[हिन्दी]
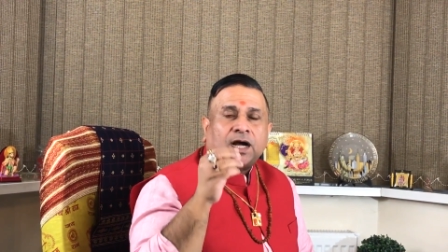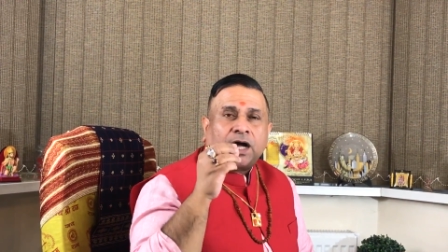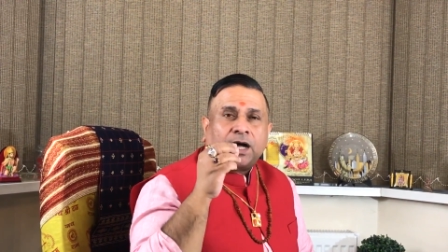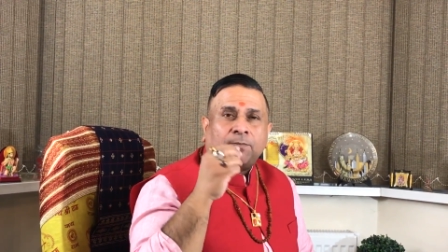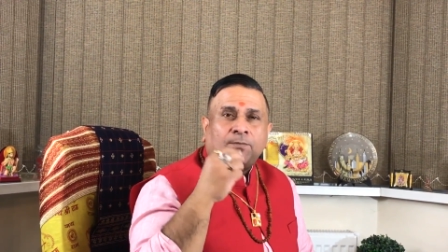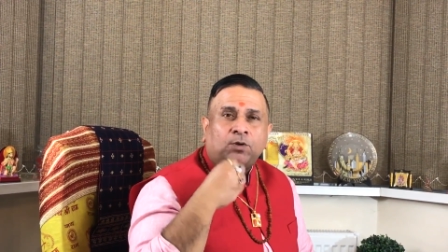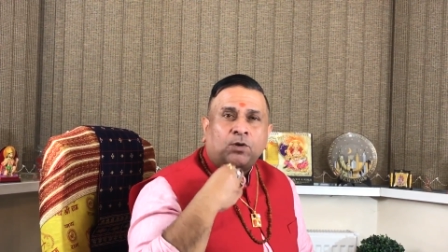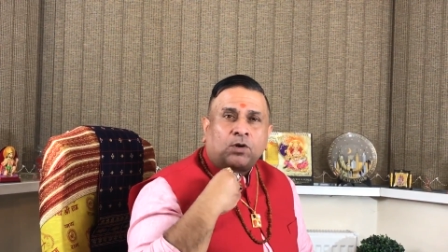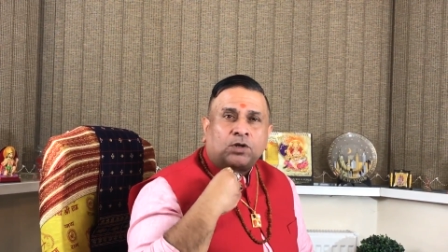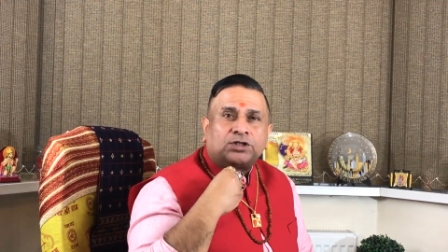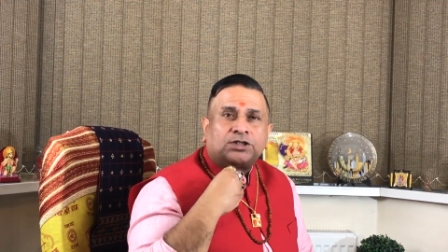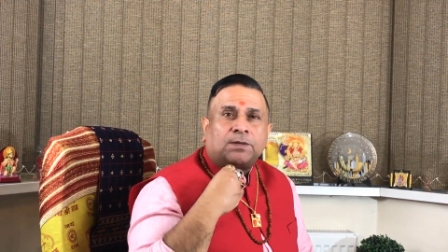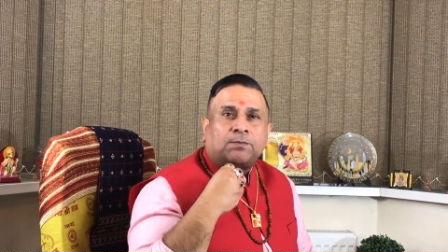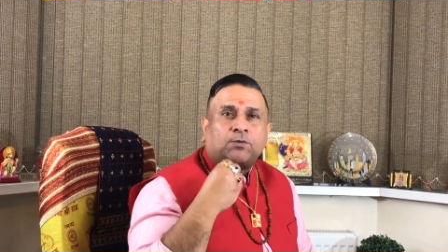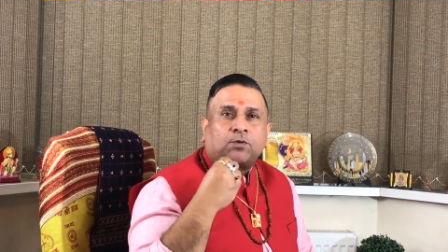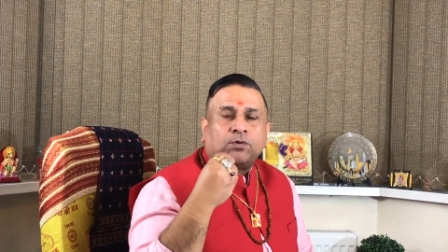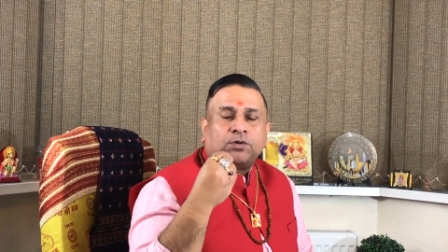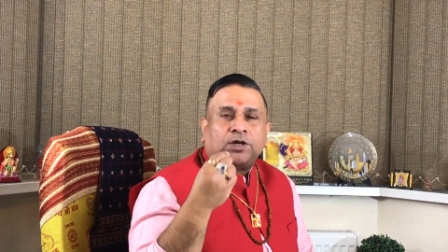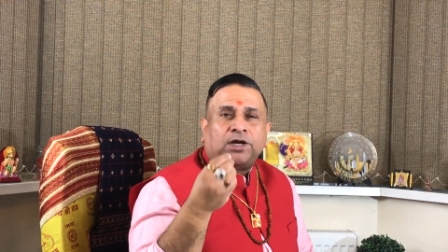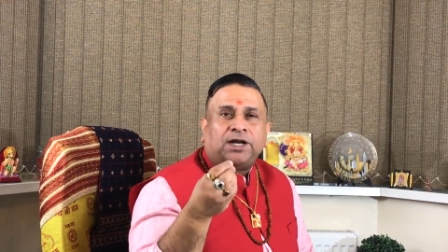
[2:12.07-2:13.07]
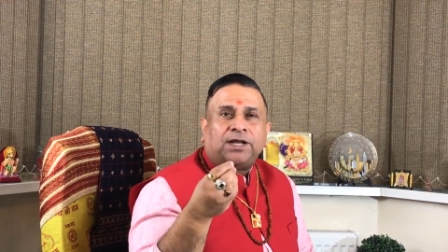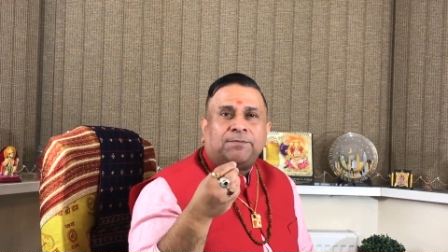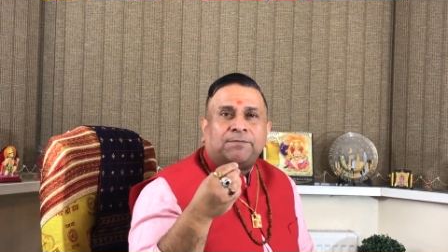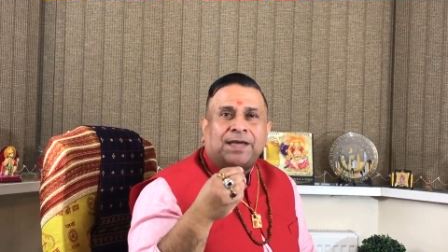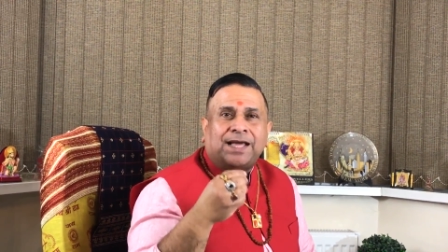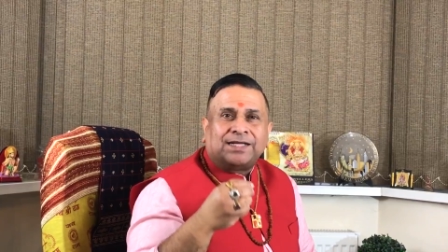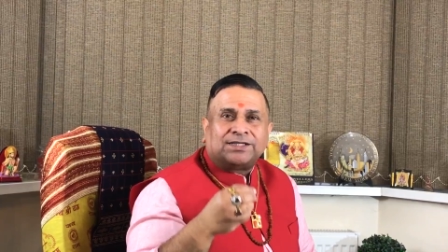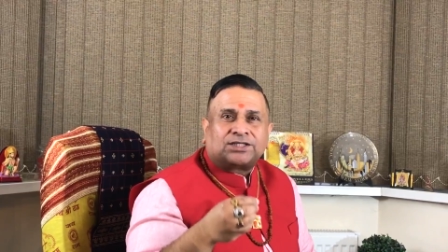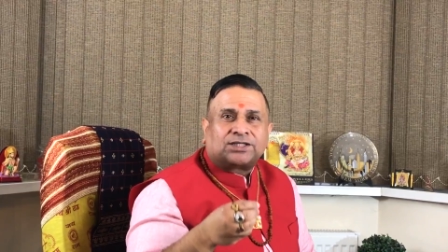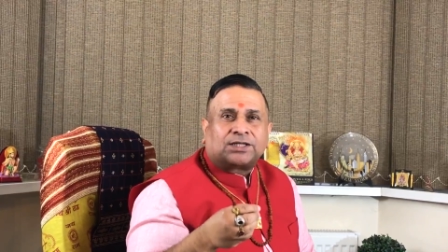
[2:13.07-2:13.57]
हम लोग जब कुंडली
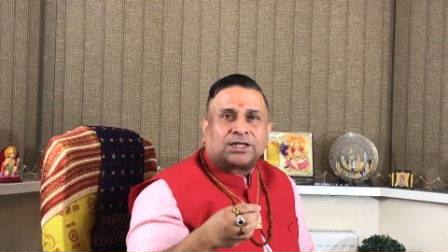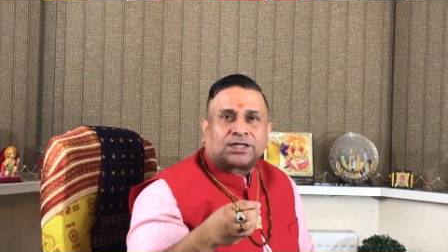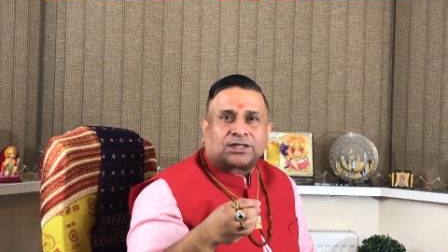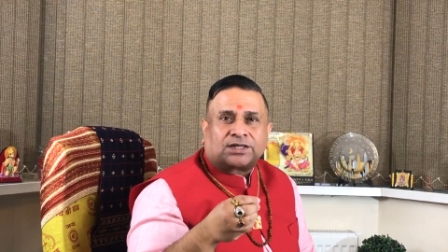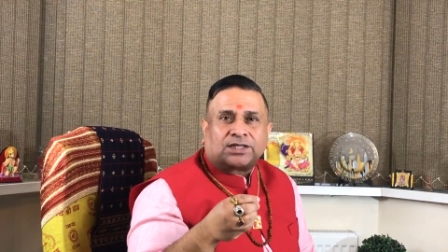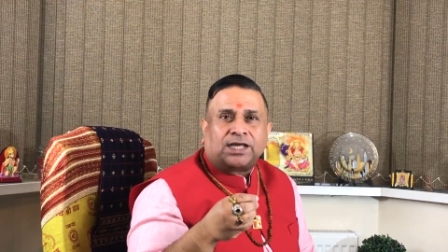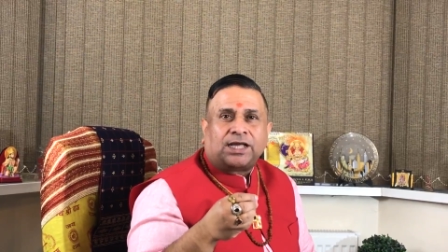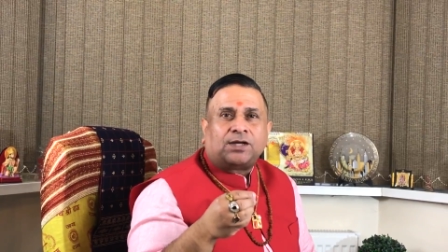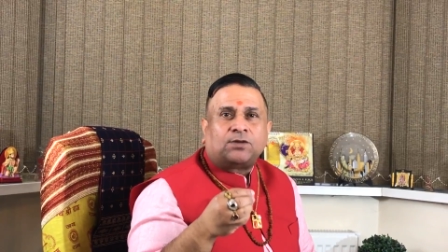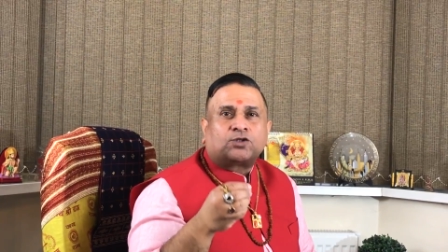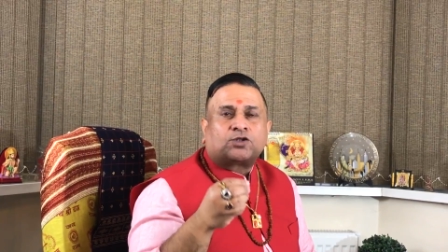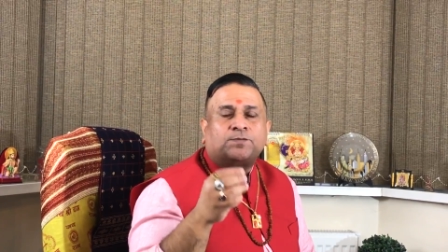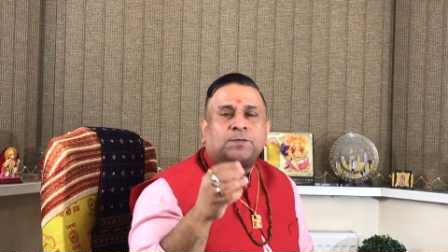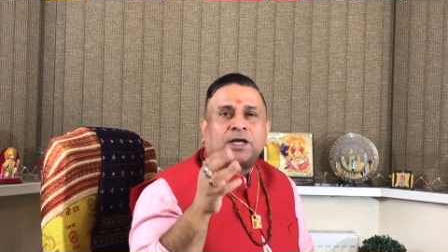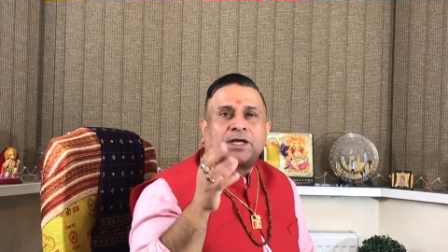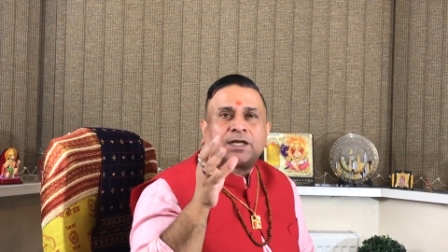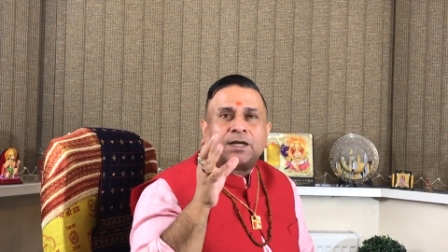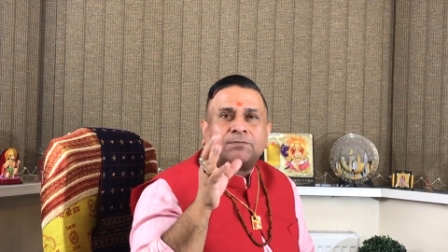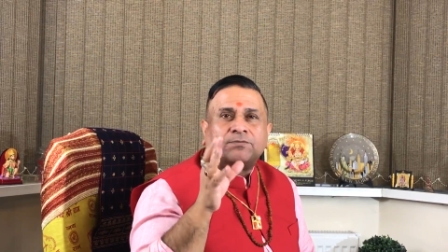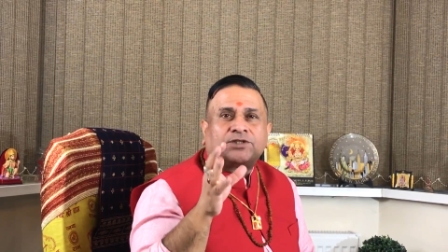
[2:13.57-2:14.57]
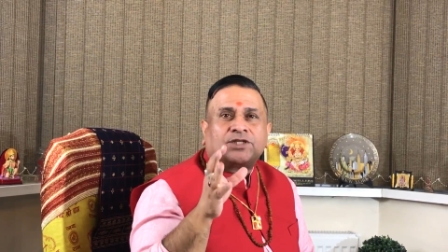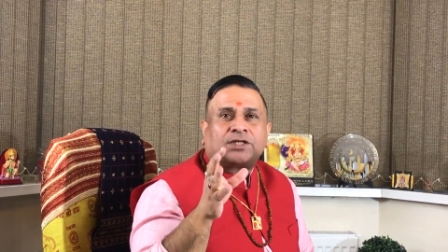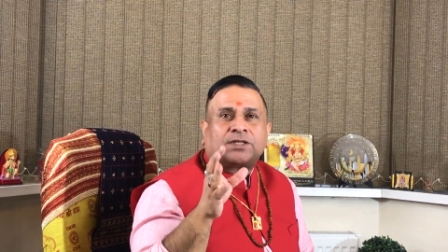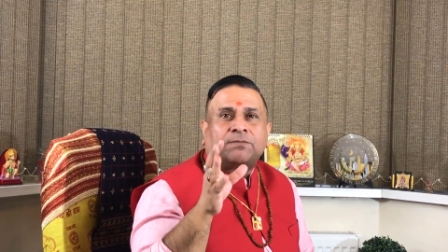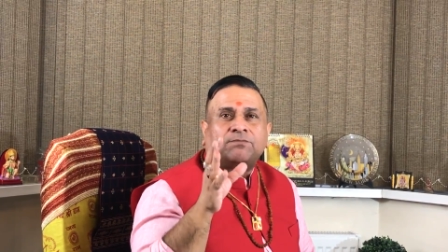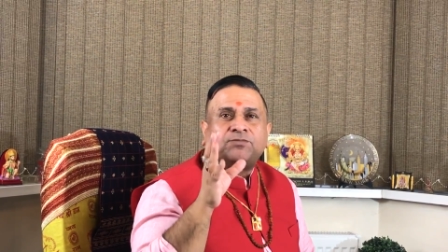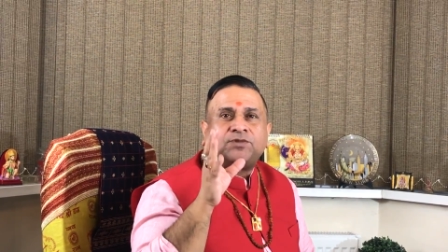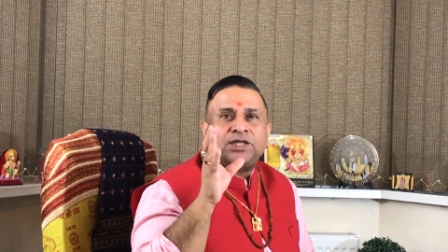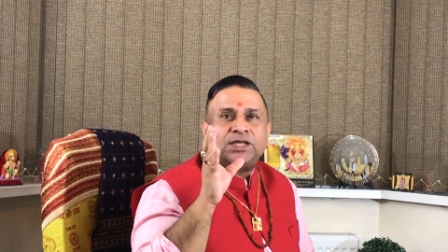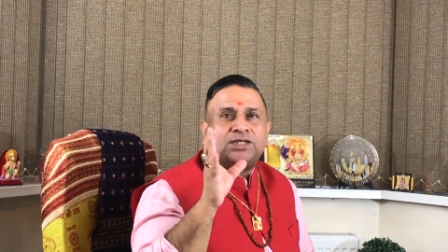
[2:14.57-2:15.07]
मैच करते हैं उसमें कम से
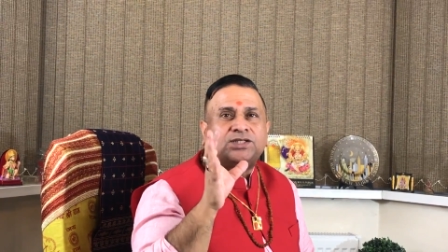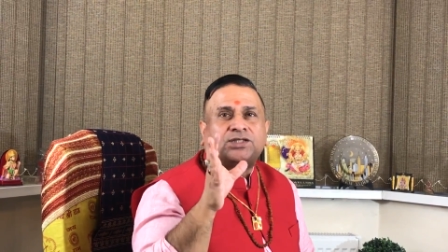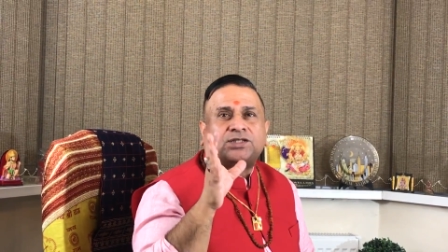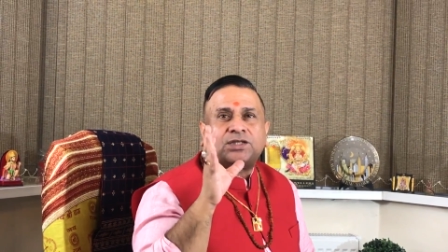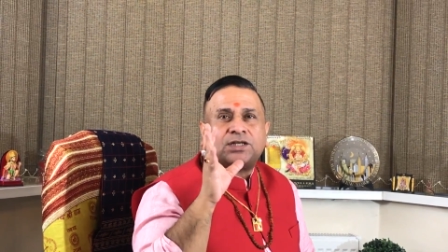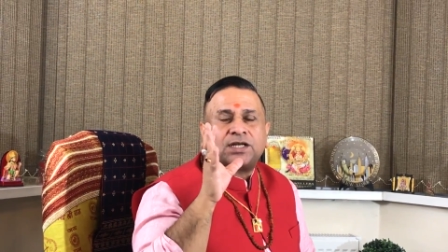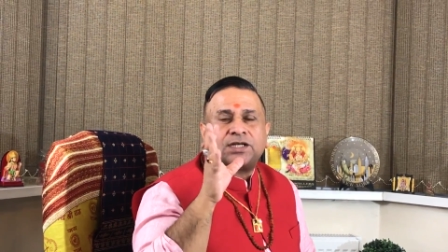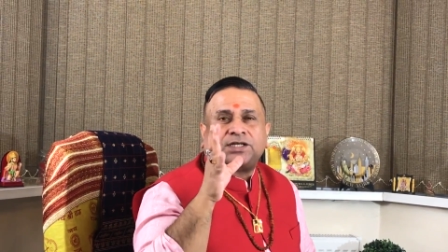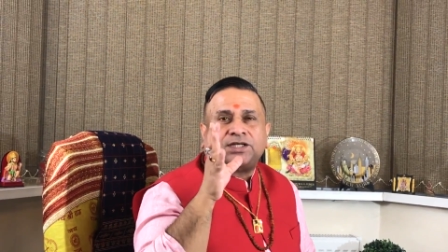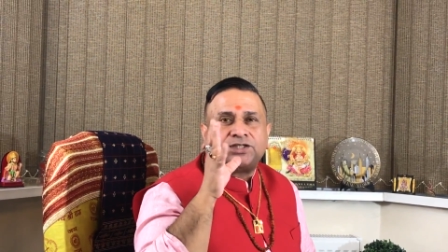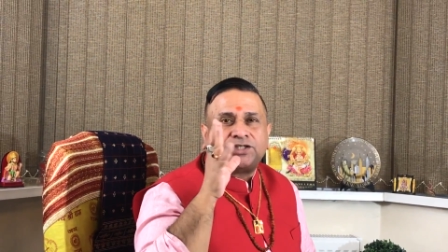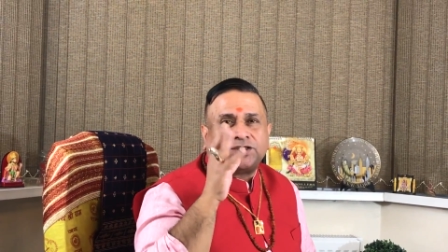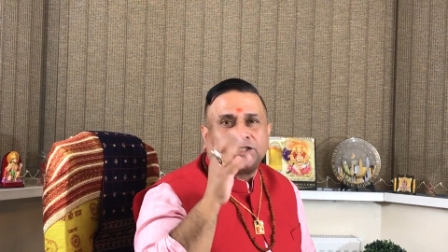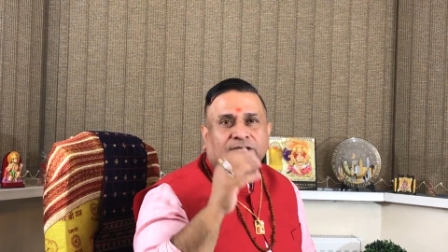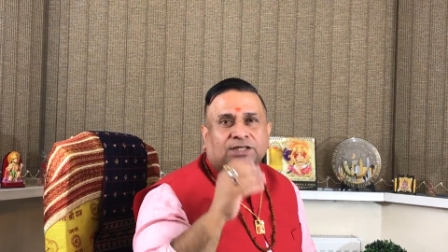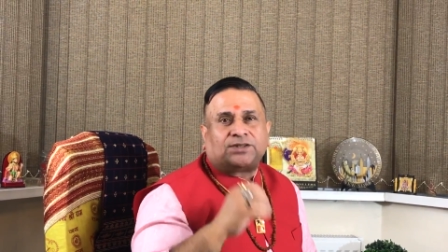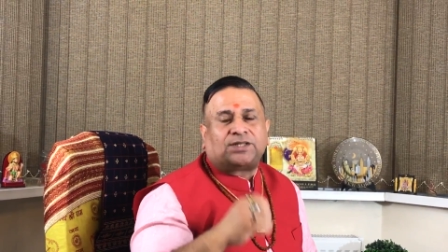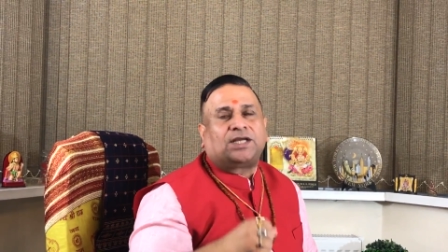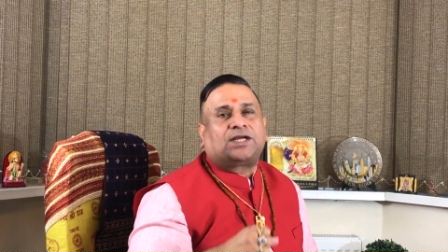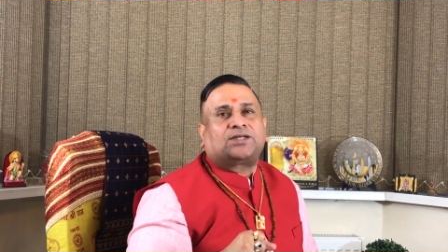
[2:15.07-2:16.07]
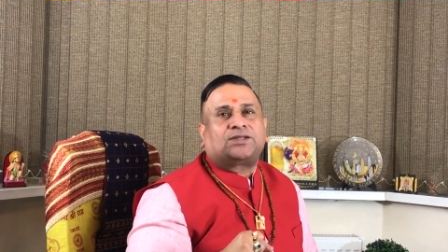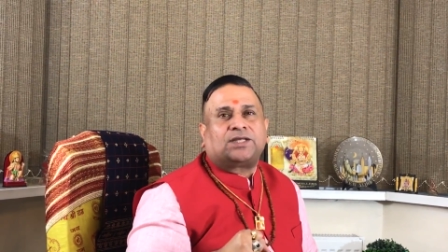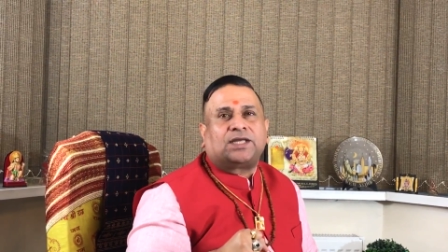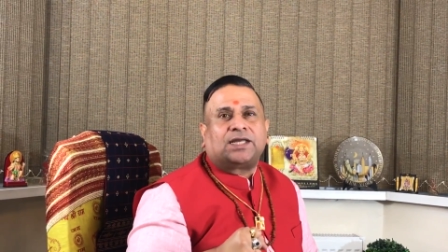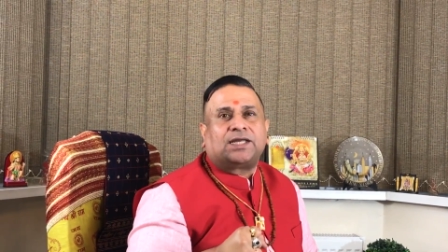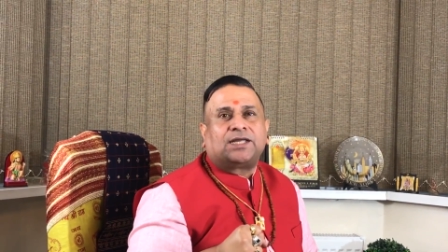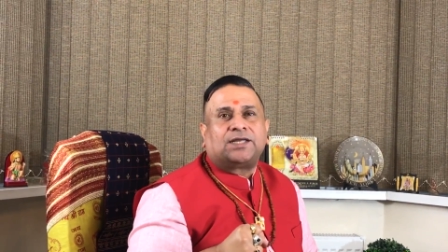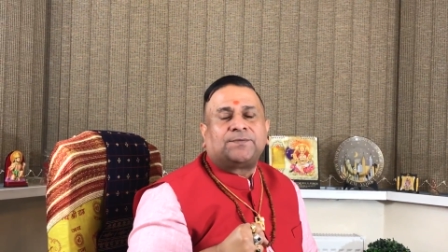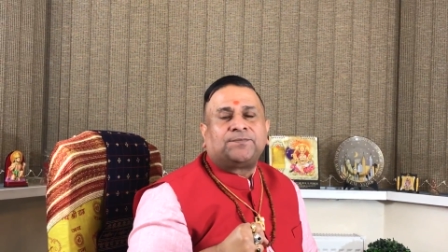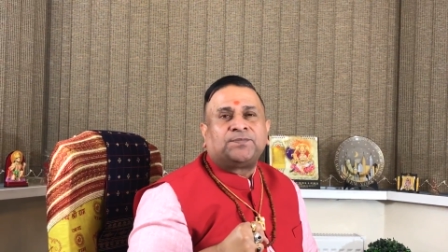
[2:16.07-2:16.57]
कम तीस तरह की चीजें देखते
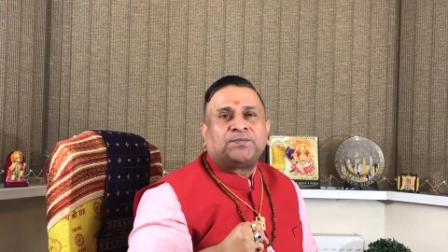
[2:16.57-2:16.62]
हैं